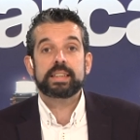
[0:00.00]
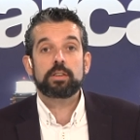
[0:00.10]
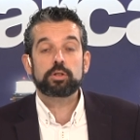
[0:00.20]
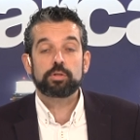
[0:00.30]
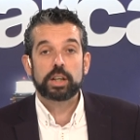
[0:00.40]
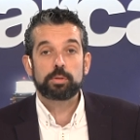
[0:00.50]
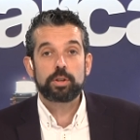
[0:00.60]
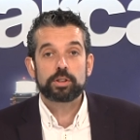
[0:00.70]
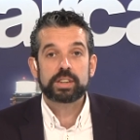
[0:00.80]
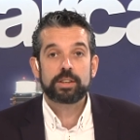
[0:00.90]
a los
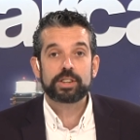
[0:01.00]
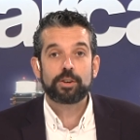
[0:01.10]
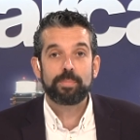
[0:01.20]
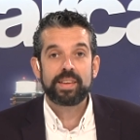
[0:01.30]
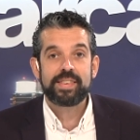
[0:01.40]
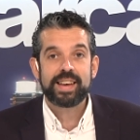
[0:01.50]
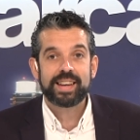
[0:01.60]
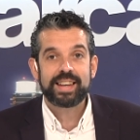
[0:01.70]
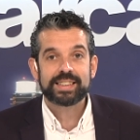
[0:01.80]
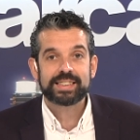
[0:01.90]
contertulios que nos acompañan ya
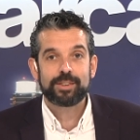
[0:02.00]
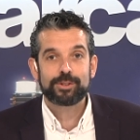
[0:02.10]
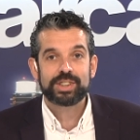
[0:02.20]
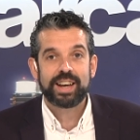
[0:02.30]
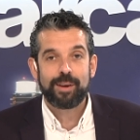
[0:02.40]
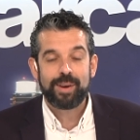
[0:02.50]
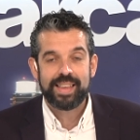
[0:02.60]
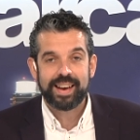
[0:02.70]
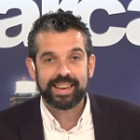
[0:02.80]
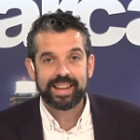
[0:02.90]
aquí esta noche. Ana
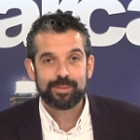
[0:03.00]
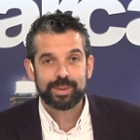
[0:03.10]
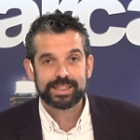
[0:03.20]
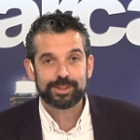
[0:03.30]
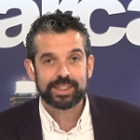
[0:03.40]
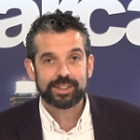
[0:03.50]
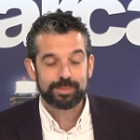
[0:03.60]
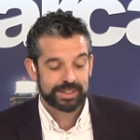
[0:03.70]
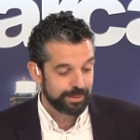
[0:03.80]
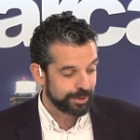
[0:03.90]
Blaya, ¿qué tal? Buenas noches, ¿cómo
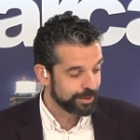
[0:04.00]
estamos?